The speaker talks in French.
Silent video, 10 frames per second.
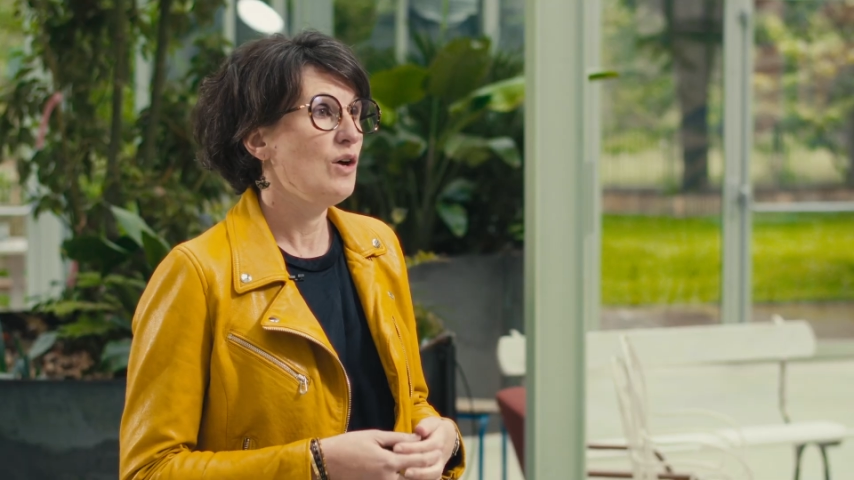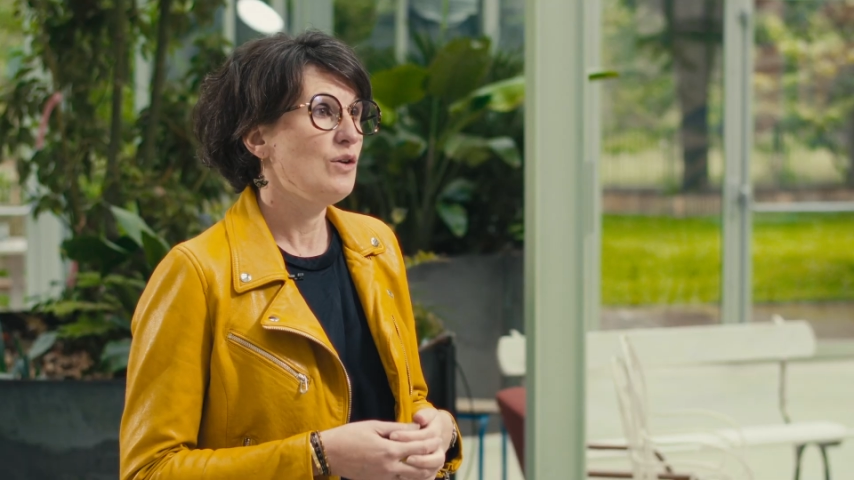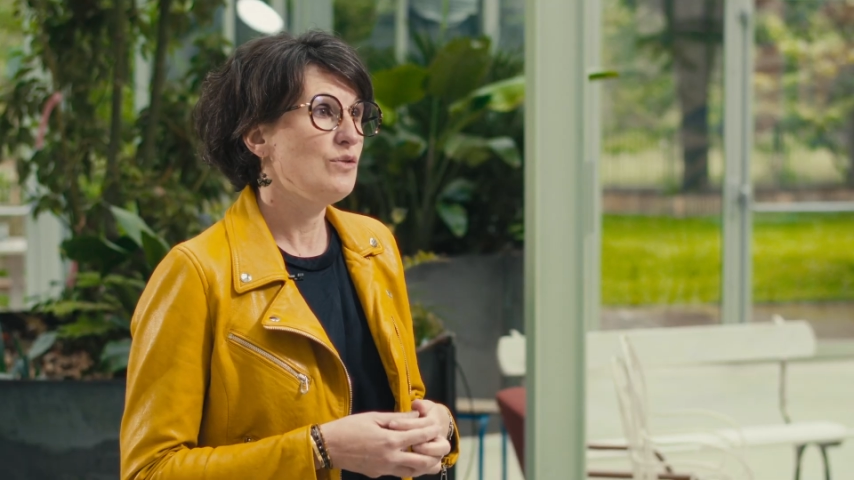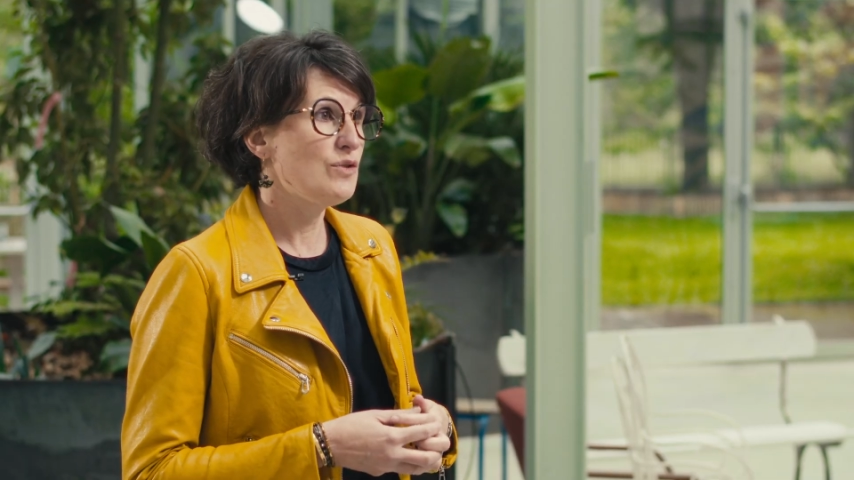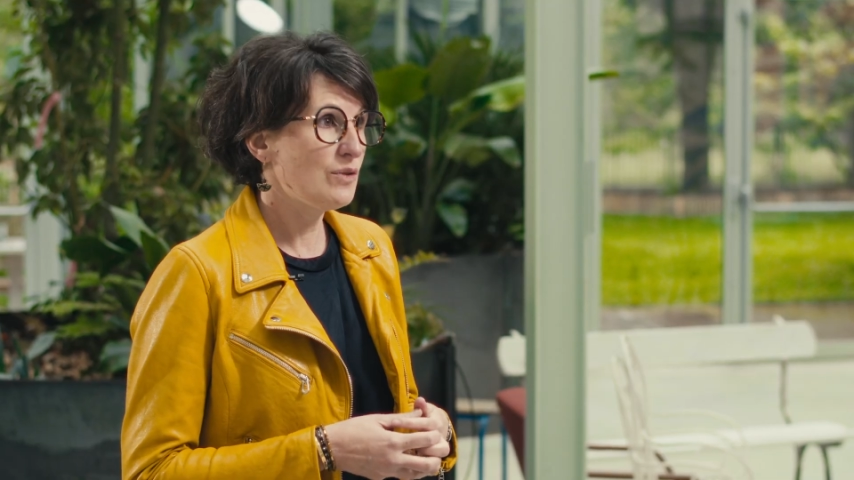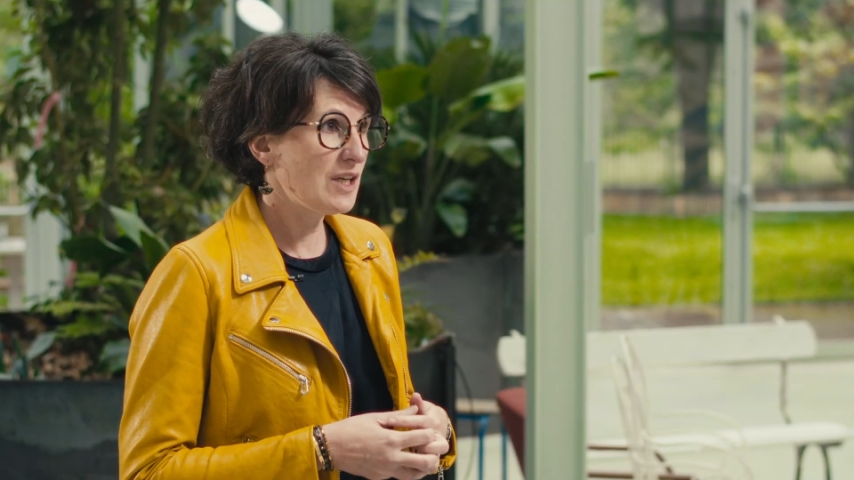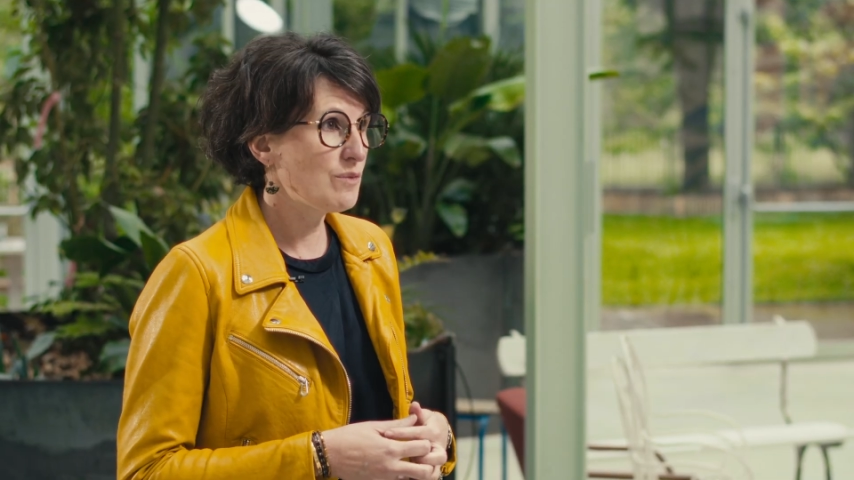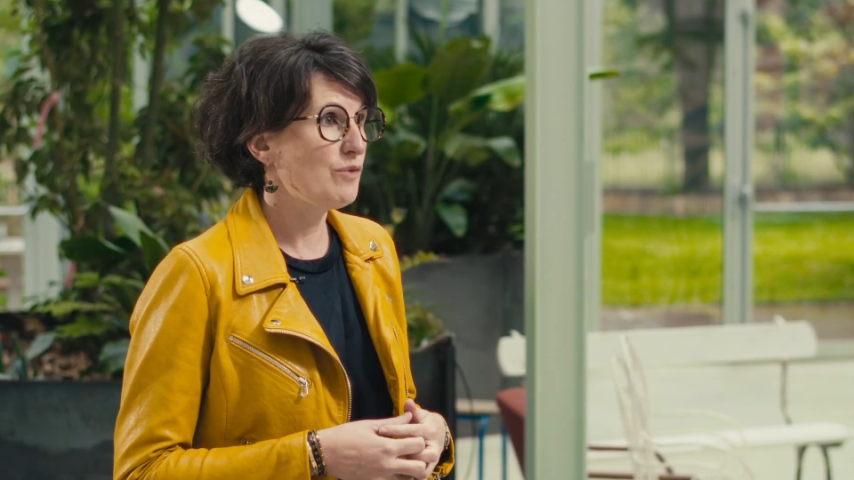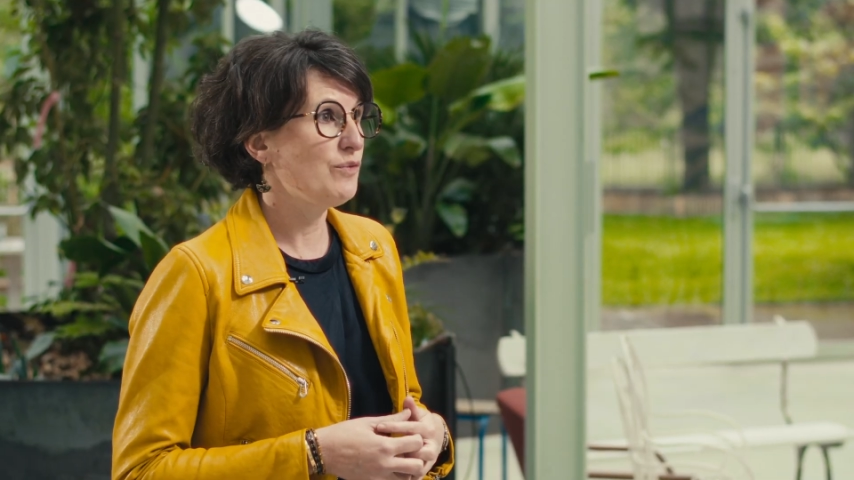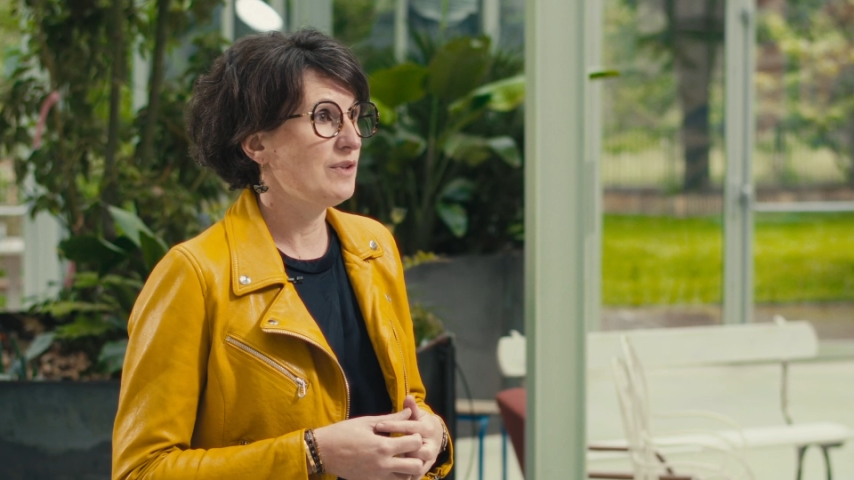Nos
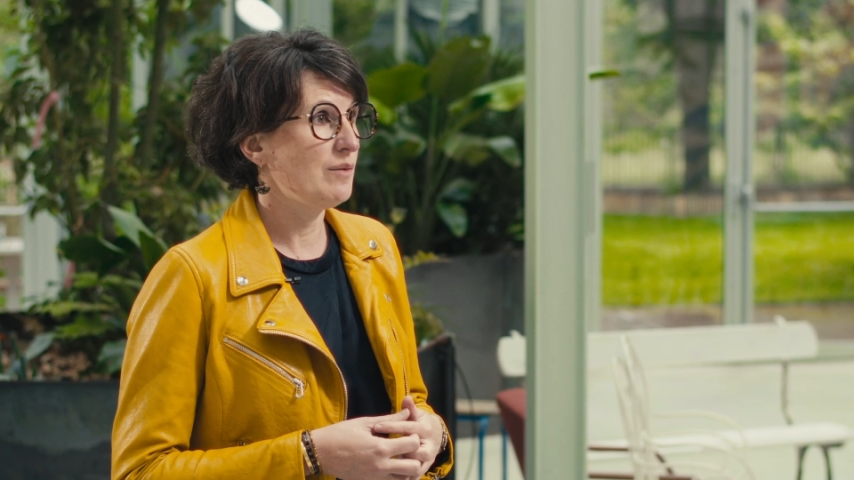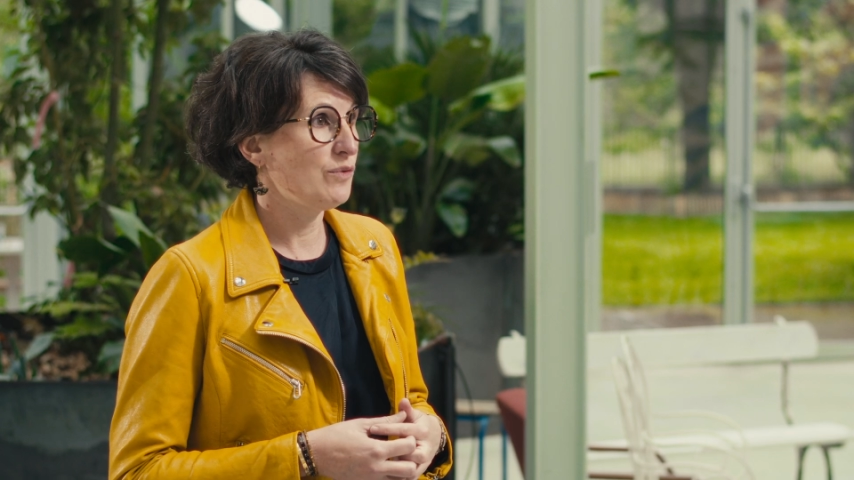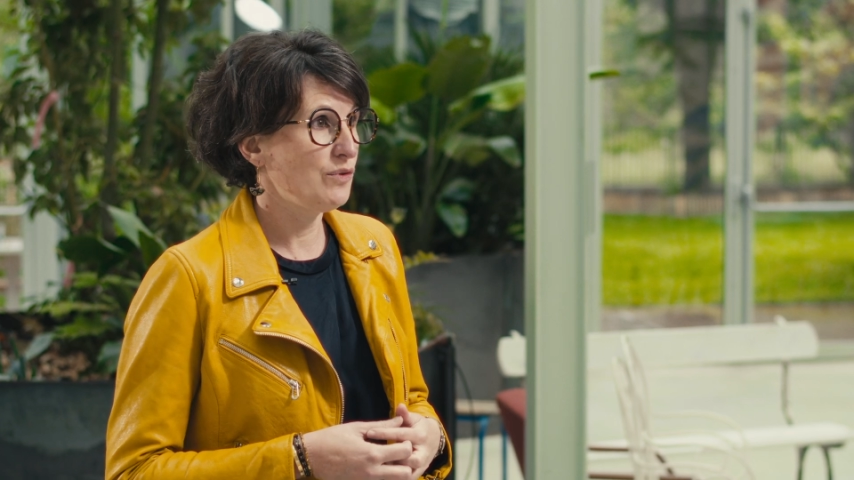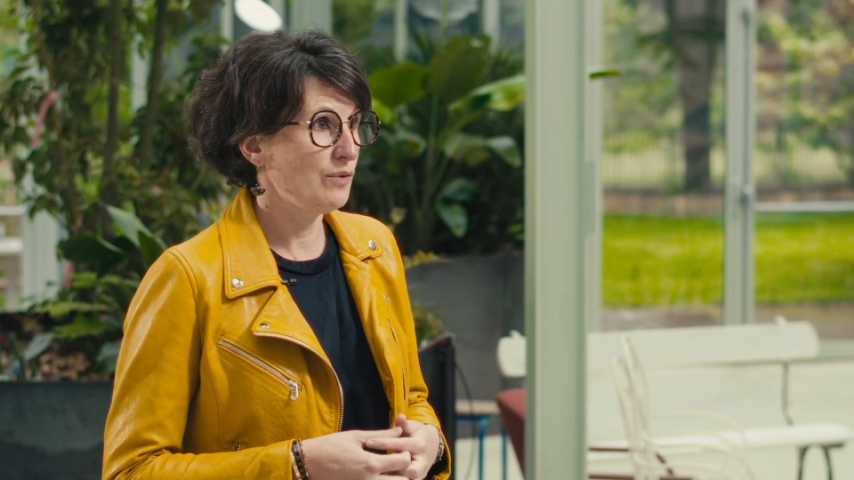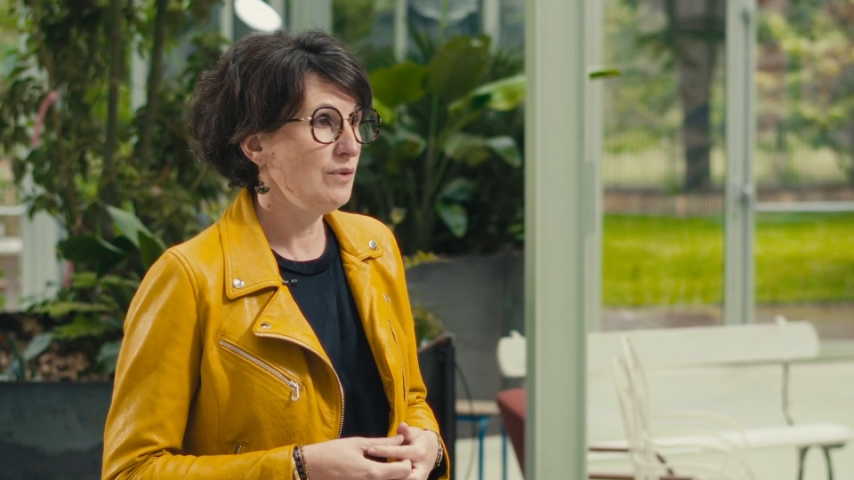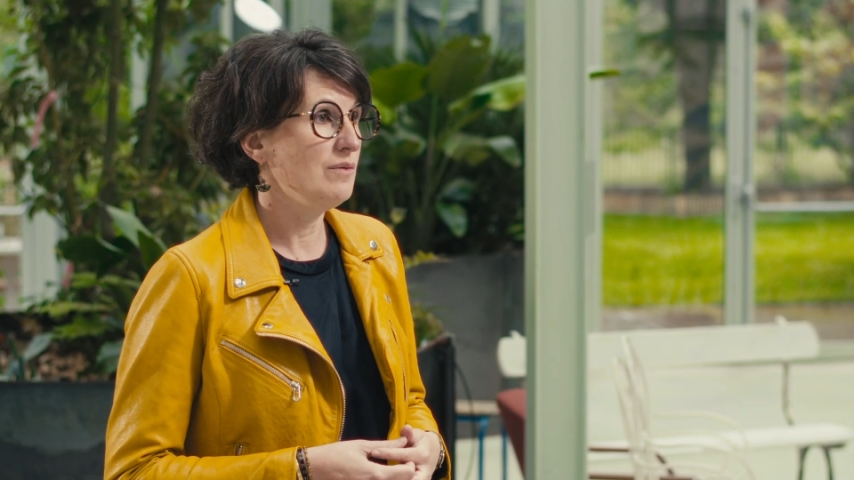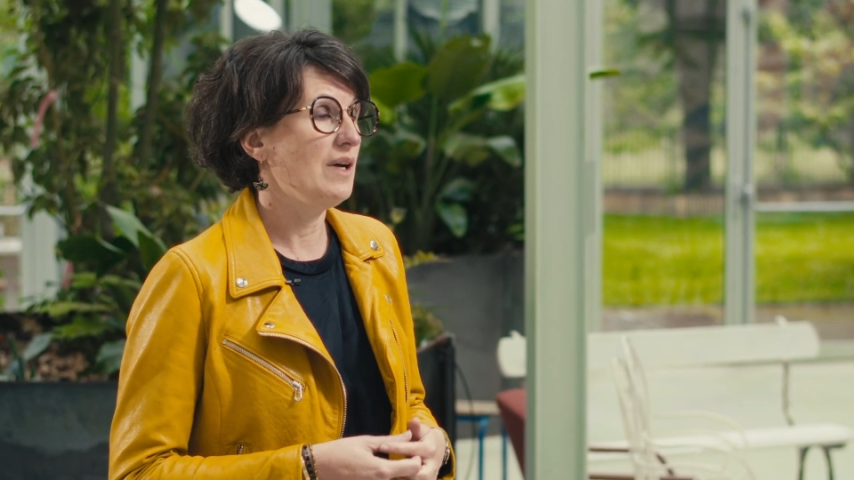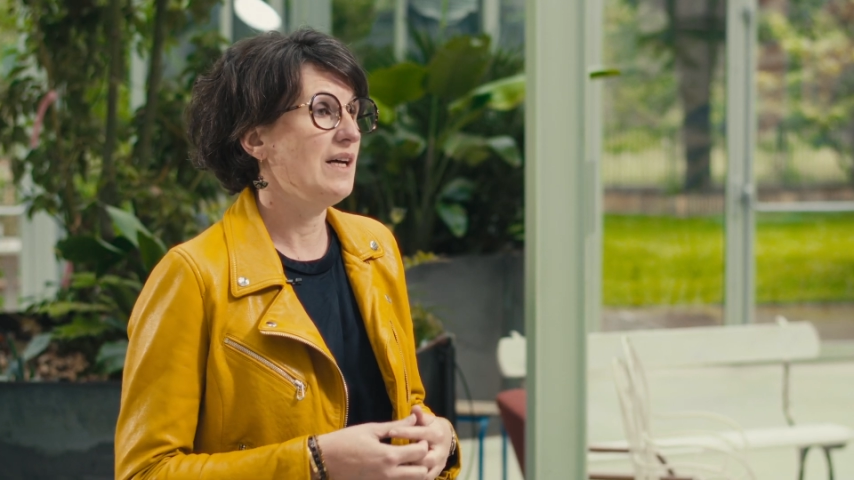engagements fondamentaux,